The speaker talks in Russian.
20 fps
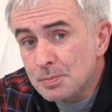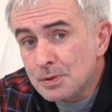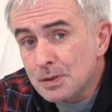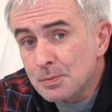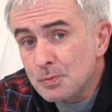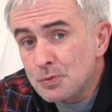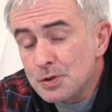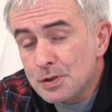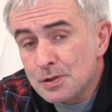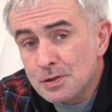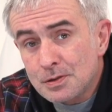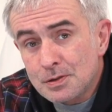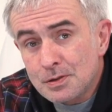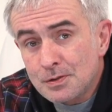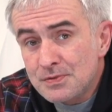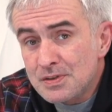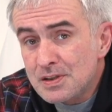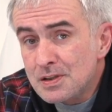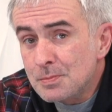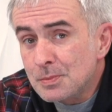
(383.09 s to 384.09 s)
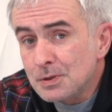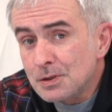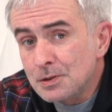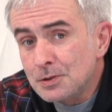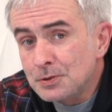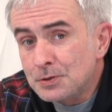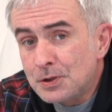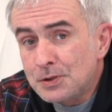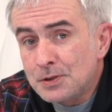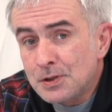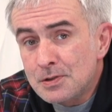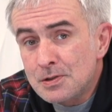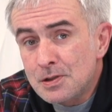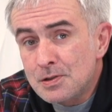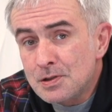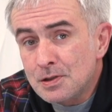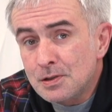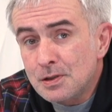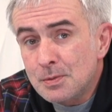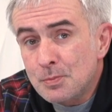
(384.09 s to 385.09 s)
потому что все моноклональные
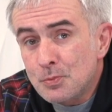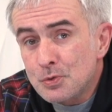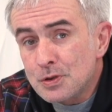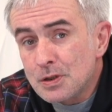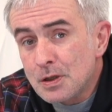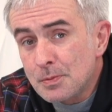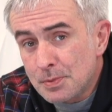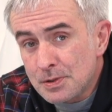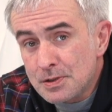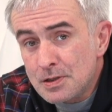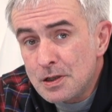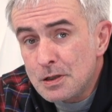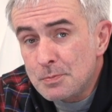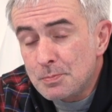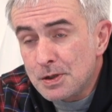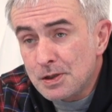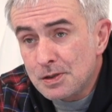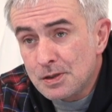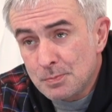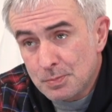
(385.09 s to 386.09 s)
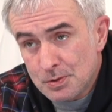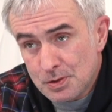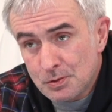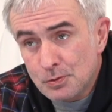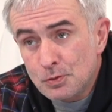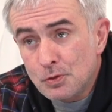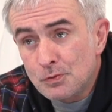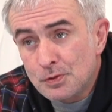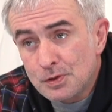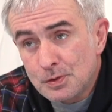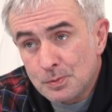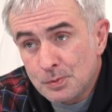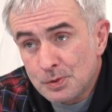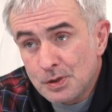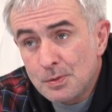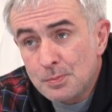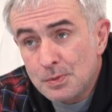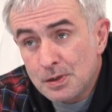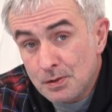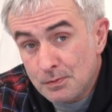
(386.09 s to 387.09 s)
антитела можно определить по их непатентованному
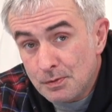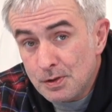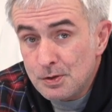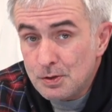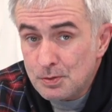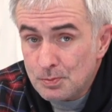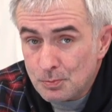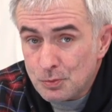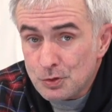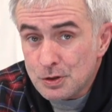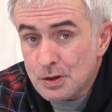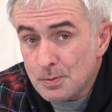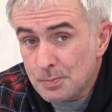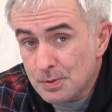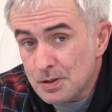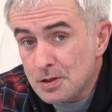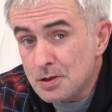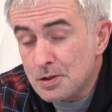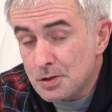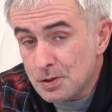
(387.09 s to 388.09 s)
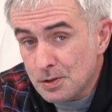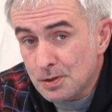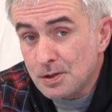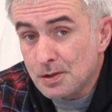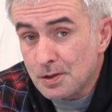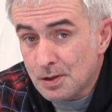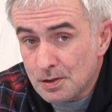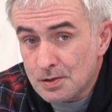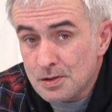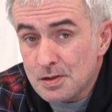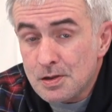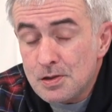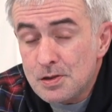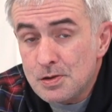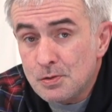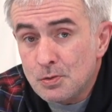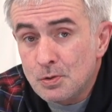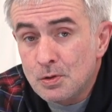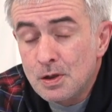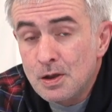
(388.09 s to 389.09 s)
наименованию, можно определить их
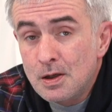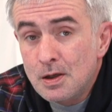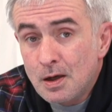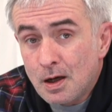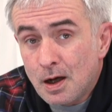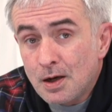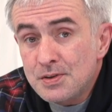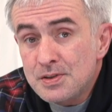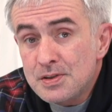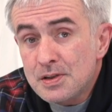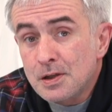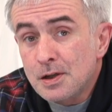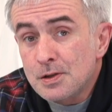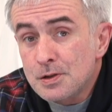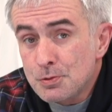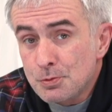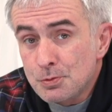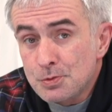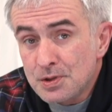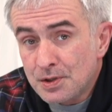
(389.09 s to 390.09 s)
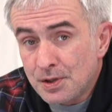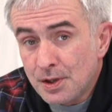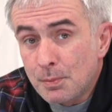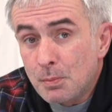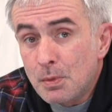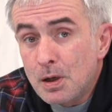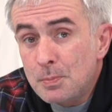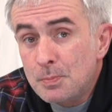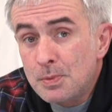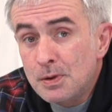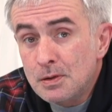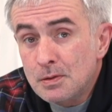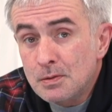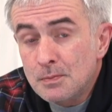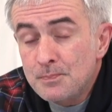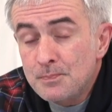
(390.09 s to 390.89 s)
характеристику. Они заканчиваются на MAP,